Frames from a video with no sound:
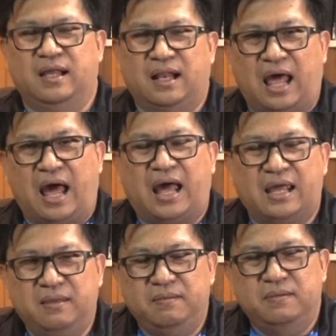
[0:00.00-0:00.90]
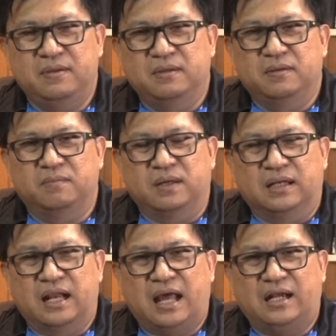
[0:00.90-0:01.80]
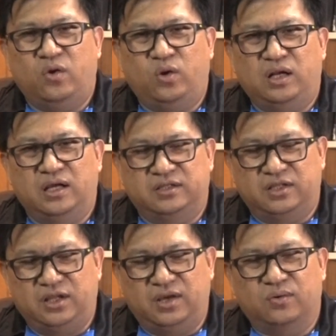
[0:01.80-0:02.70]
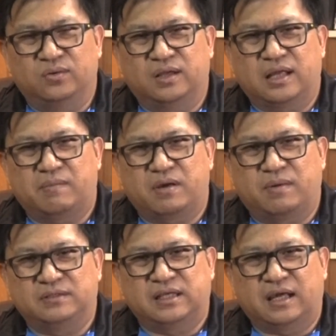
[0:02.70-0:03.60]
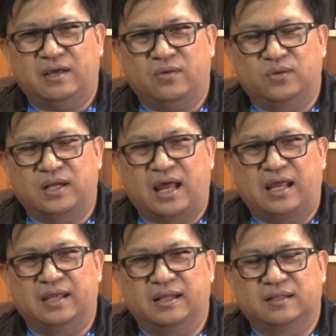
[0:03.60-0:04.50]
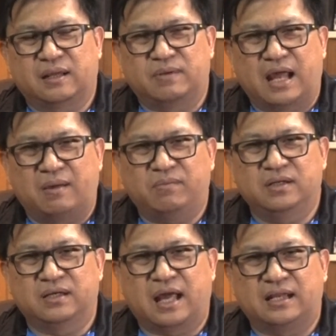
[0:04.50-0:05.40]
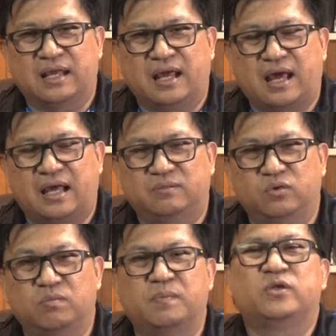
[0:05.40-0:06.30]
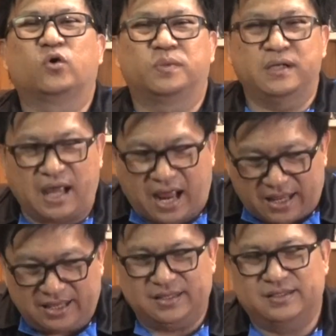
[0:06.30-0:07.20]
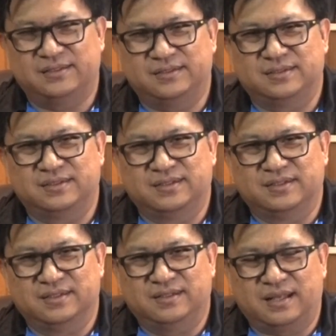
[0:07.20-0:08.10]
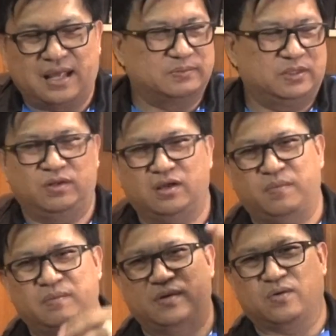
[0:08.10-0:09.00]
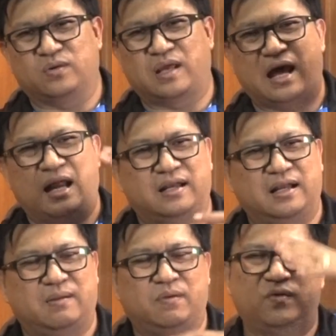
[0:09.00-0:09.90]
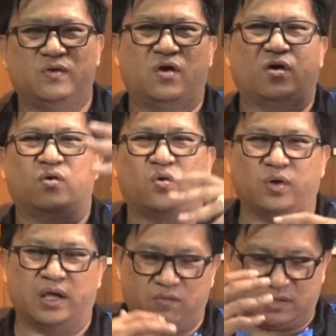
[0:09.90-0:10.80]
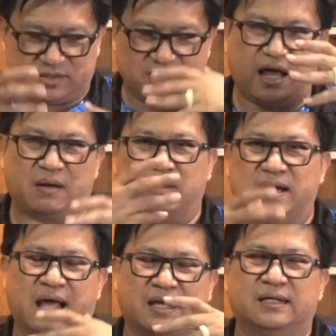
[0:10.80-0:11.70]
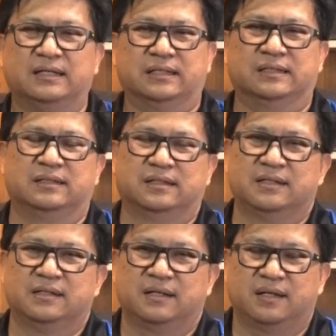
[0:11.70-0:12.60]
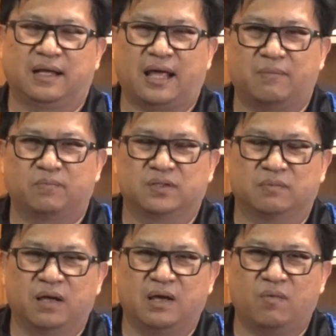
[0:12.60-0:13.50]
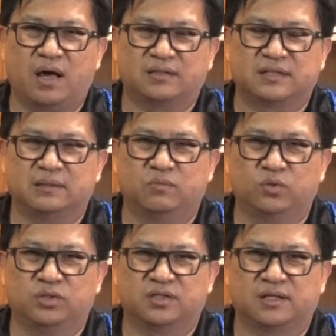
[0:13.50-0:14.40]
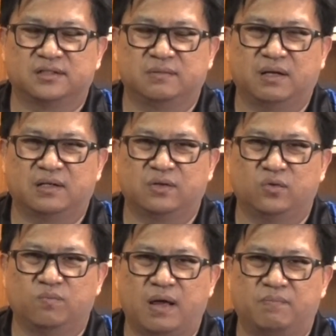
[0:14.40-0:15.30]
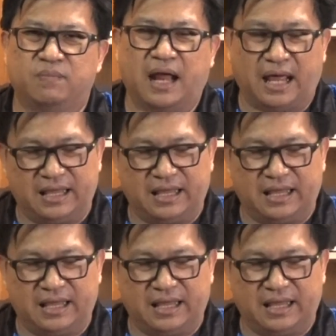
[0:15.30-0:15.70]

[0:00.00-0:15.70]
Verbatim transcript: หลาย หมื่นล้านโดสเลยทีเดียวนะครับเอามาแจกให้คนไทยคำถามคือการแก้ไขทุมนไม่ประโยชน์เพื่อใครนะครับเสียงนี้ก็เป็นปรากฏการณ์ท่านนำกวิเคราะห์ก็คงเห็นว่าสถานการณ์มันหนักขึ้นนะครับถึงแม้ว่าสารธรุมนจะตัดสินมาในรูปแบบไหน